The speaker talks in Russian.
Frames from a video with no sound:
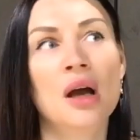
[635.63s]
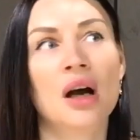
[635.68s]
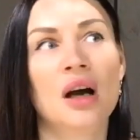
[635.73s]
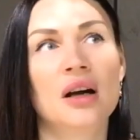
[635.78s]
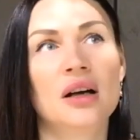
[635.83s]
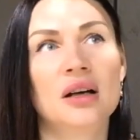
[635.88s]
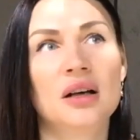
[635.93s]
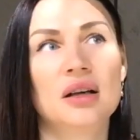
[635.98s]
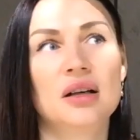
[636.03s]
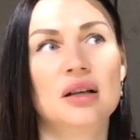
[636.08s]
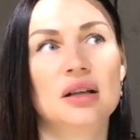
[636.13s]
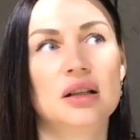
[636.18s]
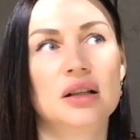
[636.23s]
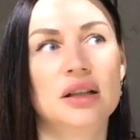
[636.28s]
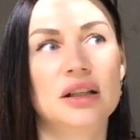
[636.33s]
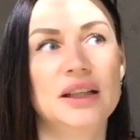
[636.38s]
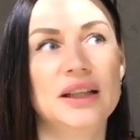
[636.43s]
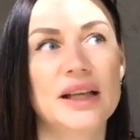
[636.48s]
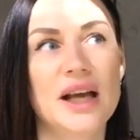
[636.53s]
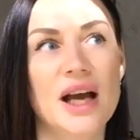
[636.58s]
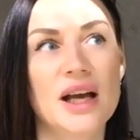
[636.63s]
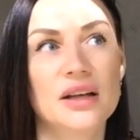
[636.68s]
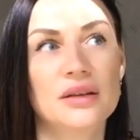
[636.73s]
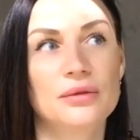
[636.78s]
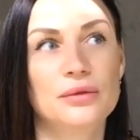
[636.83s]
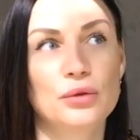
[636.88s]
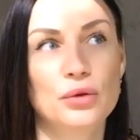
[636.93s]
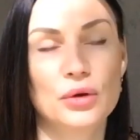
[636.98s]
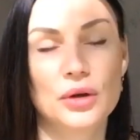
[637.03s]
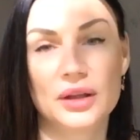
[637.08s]
А, я
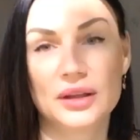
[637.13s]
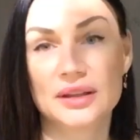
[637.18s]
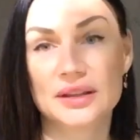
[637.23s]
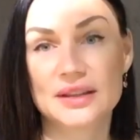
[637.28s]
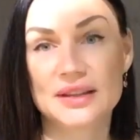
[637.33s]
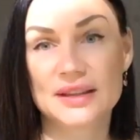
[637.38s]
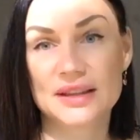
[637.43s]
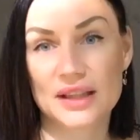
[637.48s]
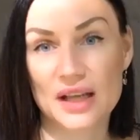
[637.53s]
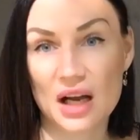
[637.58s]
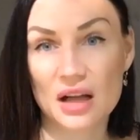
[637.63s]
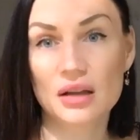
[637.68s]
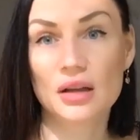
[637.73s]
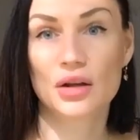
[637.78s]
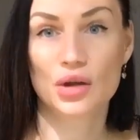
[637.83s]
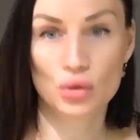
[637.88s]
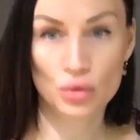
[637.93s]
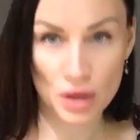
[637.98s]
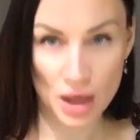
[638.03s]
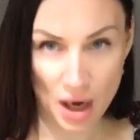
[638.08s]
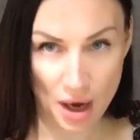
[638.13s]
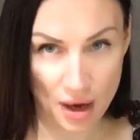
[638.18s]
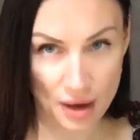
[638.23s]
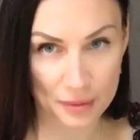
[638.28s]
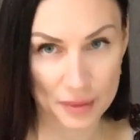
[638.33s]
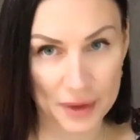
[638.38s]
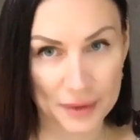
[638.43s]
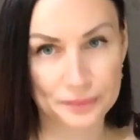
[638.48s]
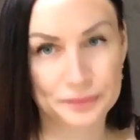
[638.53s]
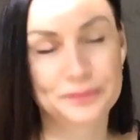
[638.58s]
его стирала
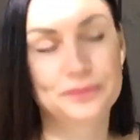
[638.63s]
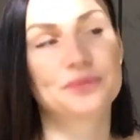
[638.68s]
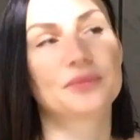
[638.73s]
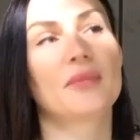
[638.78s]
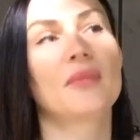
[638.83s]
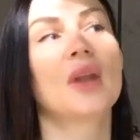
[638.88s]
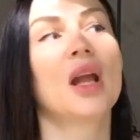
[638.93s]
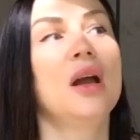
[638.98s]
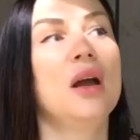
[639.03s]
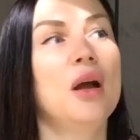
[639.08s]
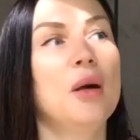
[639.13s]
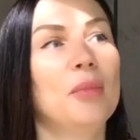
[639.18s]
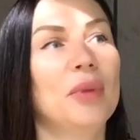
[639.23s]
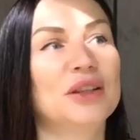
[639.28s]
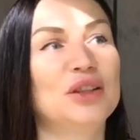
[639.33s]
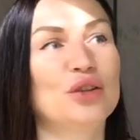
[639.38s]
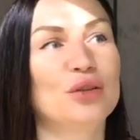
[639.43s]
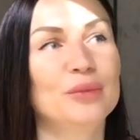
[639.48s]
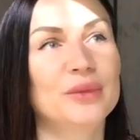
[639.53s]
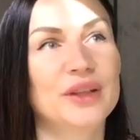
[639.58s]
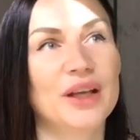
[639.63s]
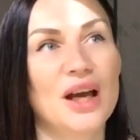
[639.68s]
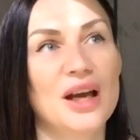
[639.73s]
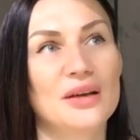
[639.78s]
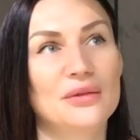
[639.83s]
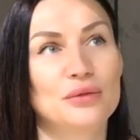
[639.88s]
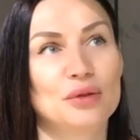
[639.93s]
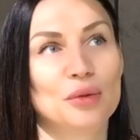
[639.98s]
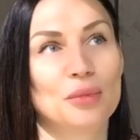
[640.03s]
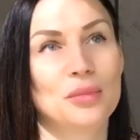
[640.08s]
руками, Потом
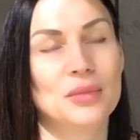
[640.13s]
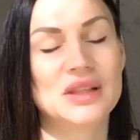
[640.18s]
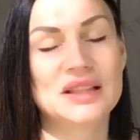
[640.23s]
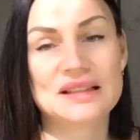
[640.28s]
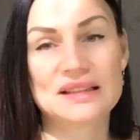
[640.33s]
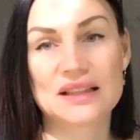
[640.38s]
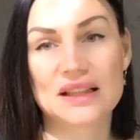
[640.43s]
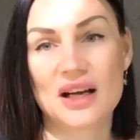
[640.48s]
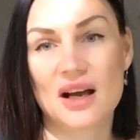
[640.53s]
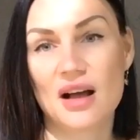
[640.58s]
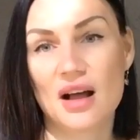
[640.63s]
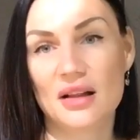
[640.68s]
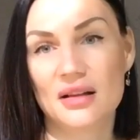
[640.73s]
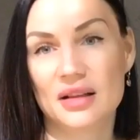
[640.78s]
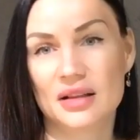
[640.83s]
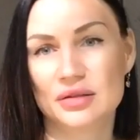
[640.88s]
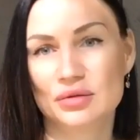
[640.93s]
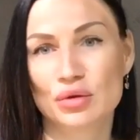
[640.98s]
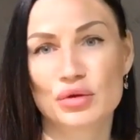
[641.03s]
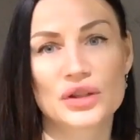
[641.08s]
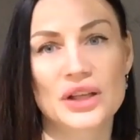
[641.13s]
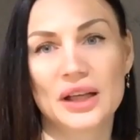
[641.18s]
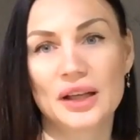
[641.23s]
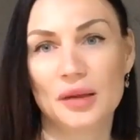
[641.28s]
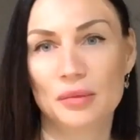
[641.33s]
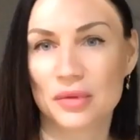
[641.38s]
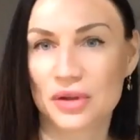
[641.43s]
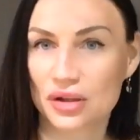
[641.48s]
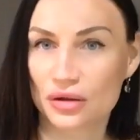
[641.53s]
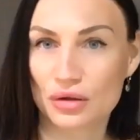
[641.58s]
я его стирала, ну, с
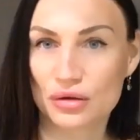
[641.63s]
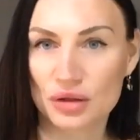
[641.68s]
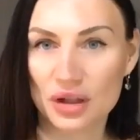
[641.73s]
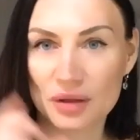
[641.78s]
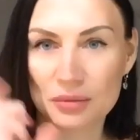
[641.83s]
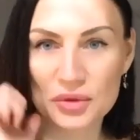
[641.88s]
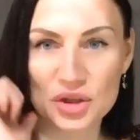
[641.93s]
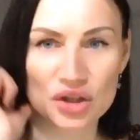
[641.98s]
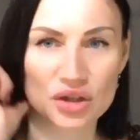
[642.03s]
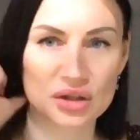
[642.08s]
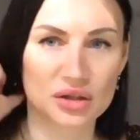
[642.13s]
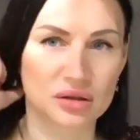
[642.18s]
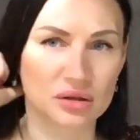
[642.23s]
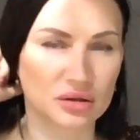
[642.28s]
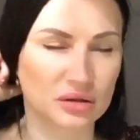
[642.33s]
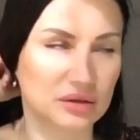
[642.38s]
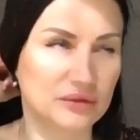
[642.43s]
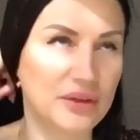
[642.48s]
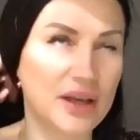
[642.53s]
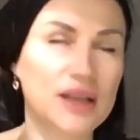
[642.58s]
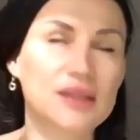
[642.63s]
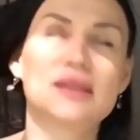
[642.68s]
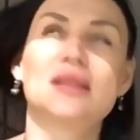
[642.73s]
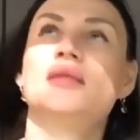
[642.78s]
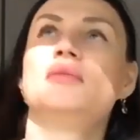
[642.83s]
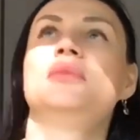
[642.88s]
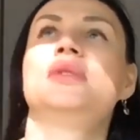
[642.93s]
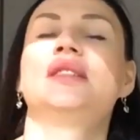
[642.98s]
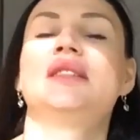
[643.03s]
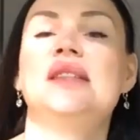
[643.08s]
какими-то другими э,
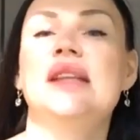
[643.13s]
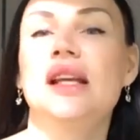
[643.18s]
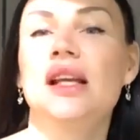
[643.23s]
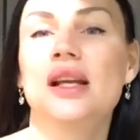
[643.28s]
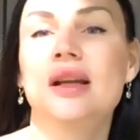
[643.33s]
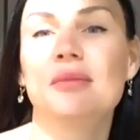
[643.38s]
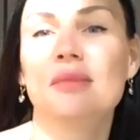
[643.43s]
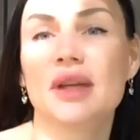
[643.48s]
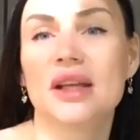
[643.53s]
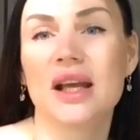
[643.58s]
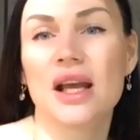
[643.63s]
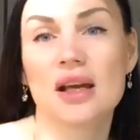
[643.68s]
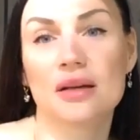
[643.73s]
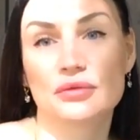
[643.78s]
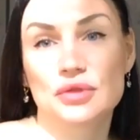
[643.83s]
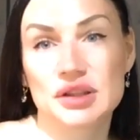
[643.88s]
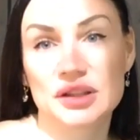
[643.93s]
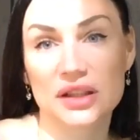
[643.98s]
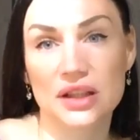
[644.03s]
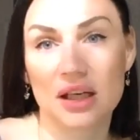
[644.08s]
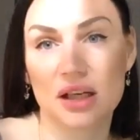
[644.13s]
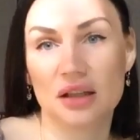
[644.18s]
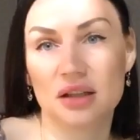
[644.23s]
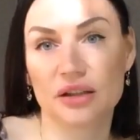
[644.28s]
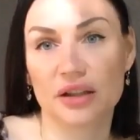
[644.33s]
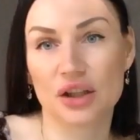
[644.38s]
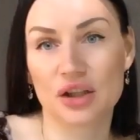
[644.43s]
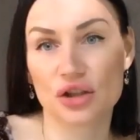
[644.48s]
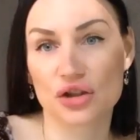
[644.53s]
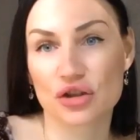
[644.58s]
вязаными изделиями, я его стирала
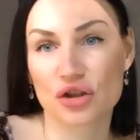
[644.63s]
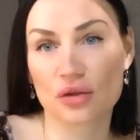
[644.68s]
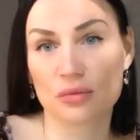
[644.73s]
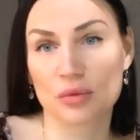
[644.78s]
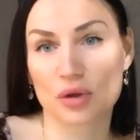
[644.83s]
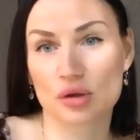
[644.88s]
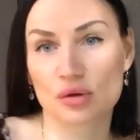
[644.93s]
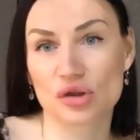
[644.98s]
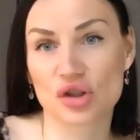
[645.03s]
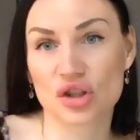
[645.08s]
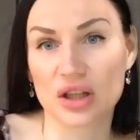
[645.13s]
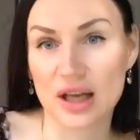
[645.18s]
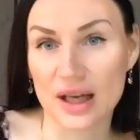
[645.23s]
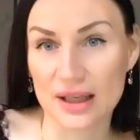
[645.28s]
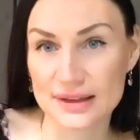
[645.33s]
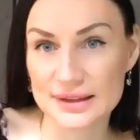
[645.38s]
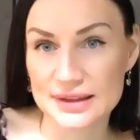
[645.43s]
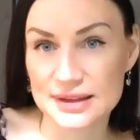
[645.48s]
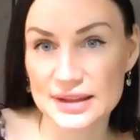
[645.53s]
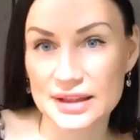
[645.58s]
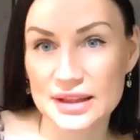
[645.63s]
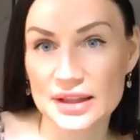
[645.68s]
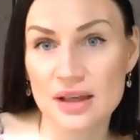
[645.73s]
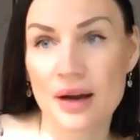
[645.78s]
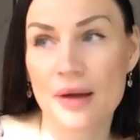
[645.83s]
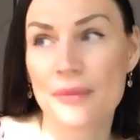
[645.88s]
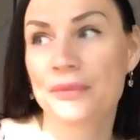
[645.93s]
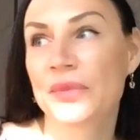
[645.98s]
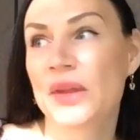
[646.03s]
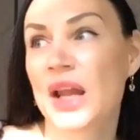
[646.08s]
на режиме ручная
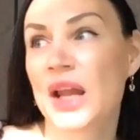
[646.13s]
стирка.